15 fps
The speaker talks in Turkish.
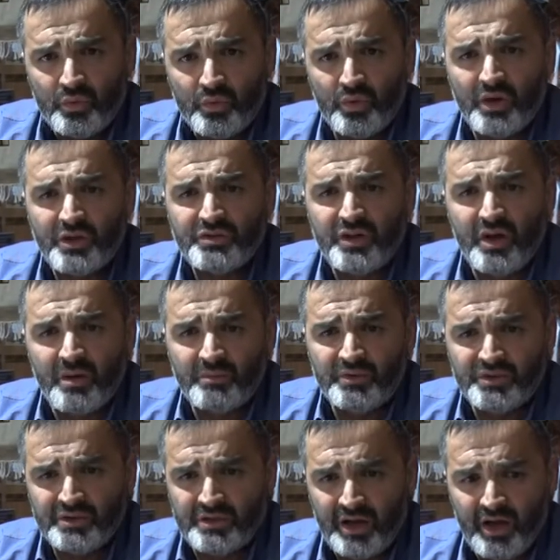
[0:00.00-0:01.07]
Güreş
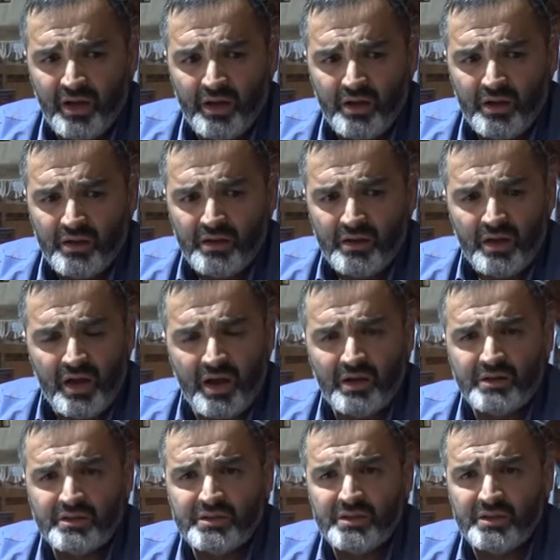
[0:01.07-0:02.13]
sahamızı da
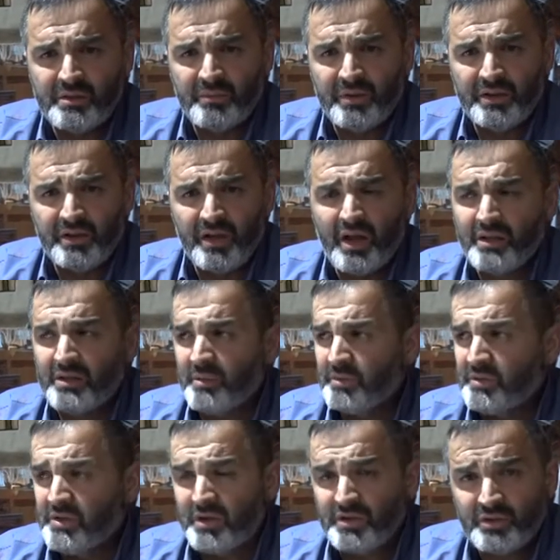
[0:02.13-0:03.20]
en kısa zamanda
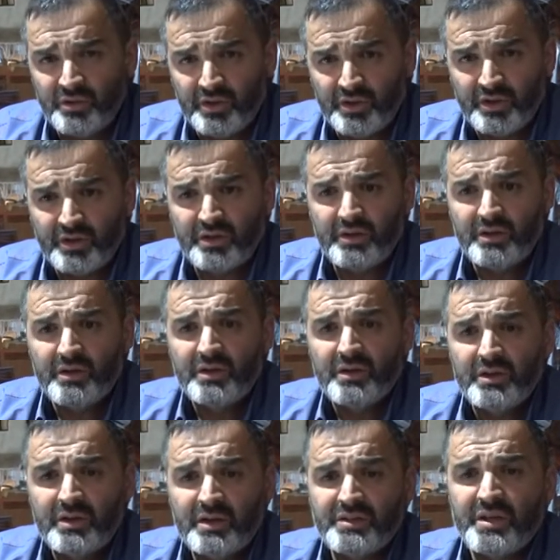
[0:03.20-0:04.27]
altyapısını hazırladık.
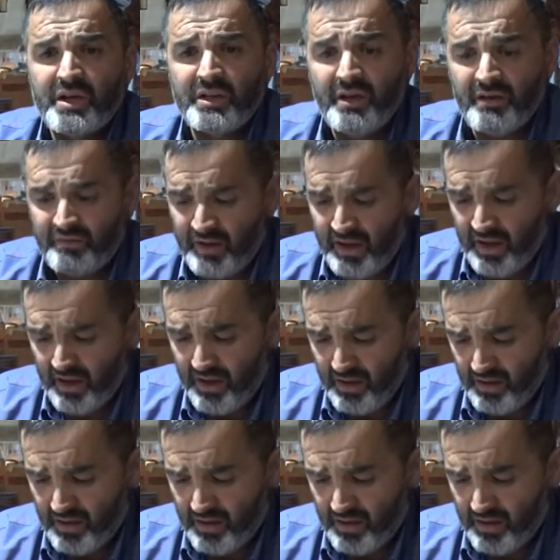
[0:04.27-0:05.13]
Geçen devre